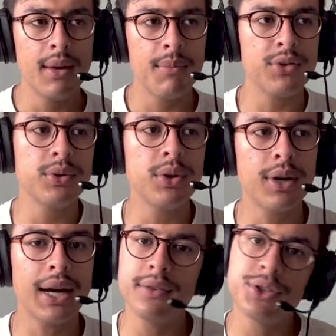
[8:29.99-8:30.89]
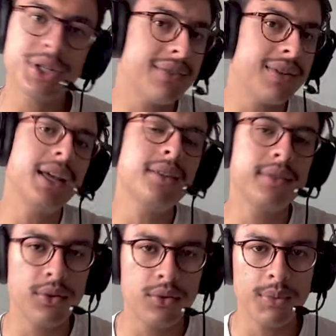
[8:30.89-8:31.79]
Mas no teu caso, você já estava 10
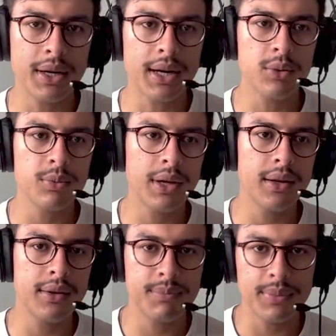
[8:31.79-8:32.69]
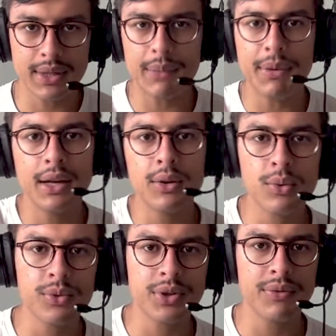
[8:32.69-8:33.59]
anos no mercado, né? Trabalhando
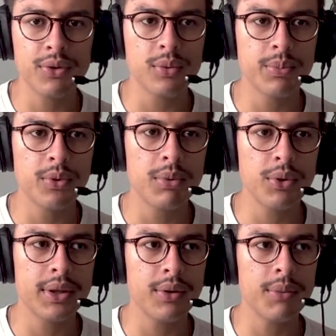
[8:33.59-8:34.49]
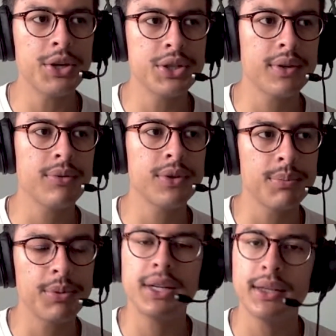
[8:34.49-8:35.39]
com serviço público, então imagina imagino que você
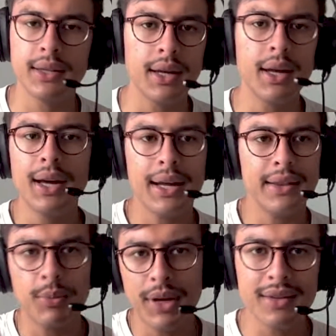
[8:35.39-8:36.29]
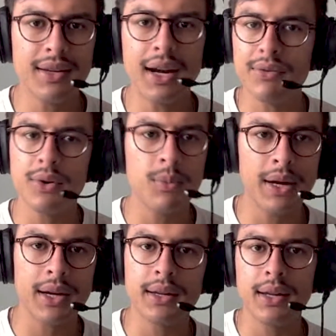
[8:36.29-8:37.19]
poderia ter até uma reserva,
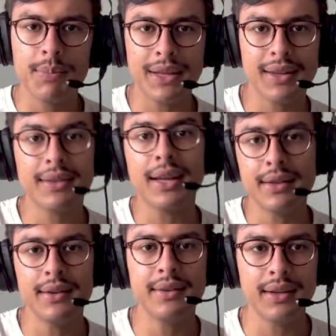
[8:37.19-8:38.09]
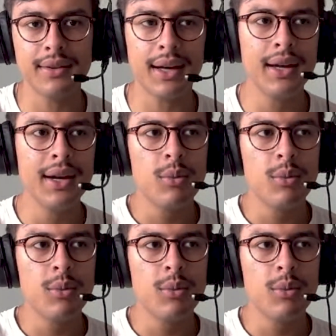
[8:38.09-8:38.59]
alguma grana ali para tentar terceirizar.